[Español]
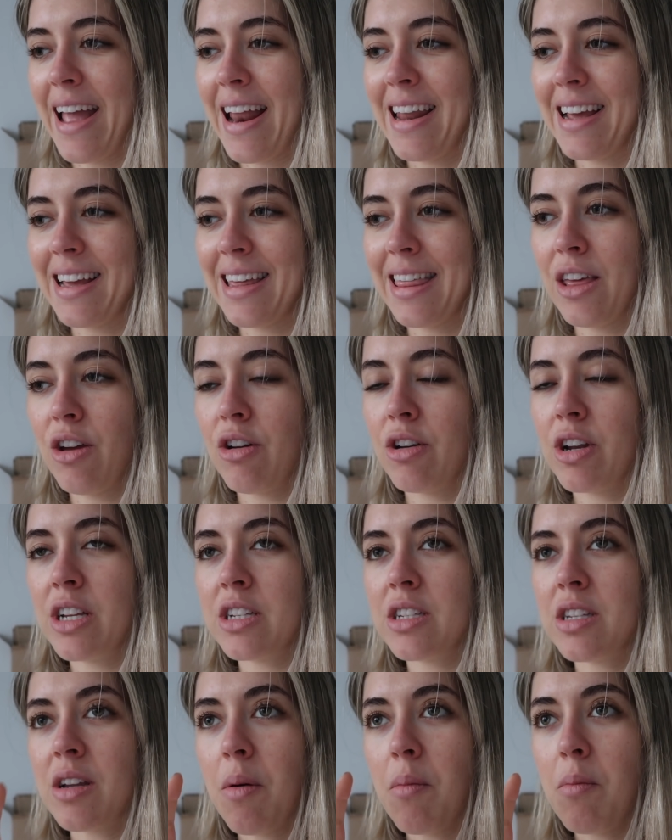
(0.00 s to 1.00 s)

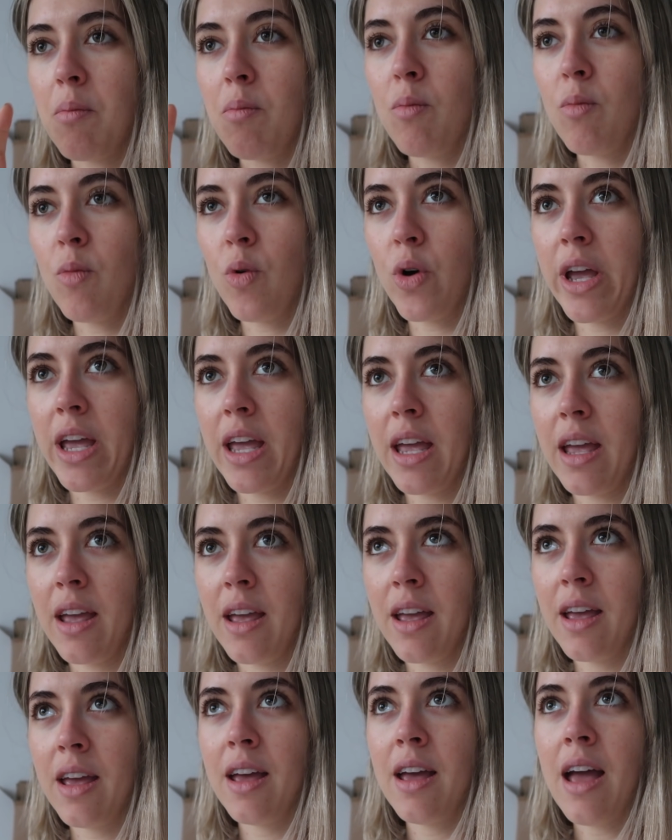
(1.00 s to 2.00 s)
elecciones
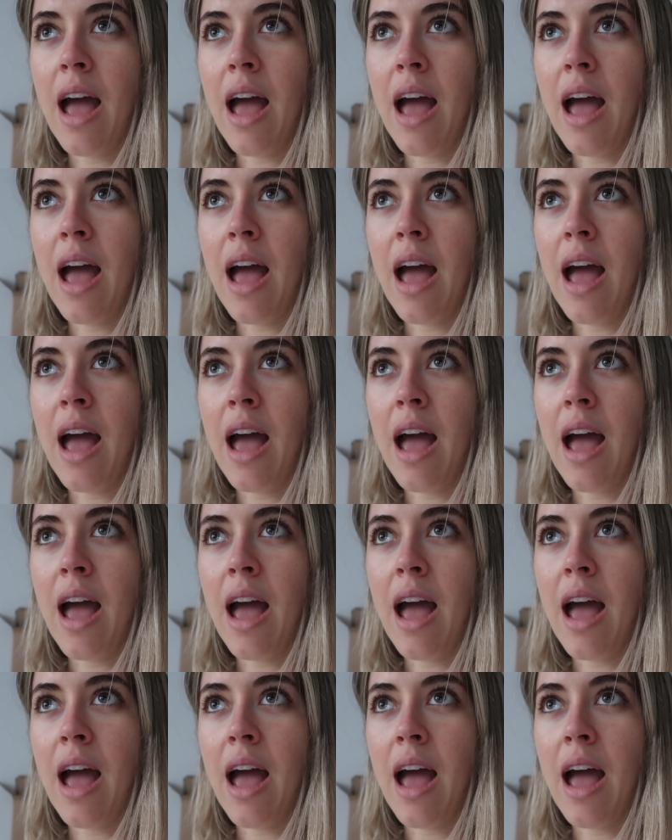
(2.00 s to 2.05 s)
muy